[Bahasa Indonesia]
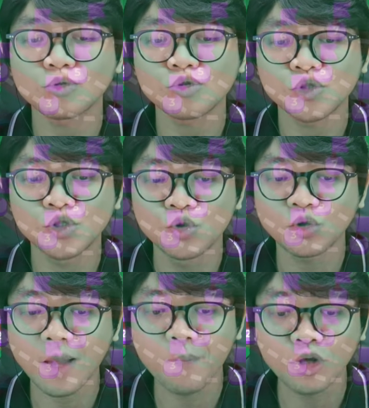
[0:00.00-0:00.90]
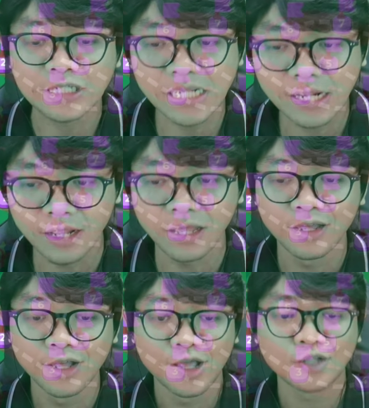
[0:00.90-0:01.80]
100 juta bocil.
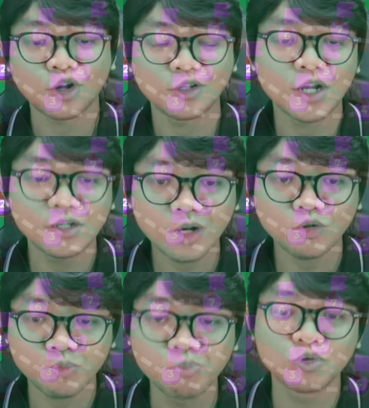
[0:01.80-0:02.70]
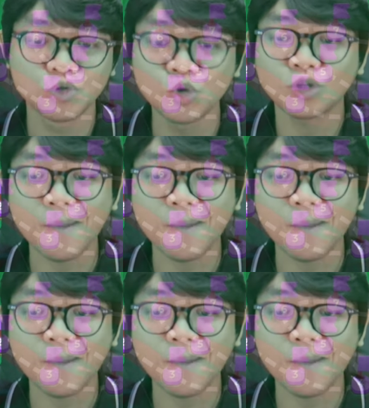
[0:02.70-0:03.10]
Jadi 100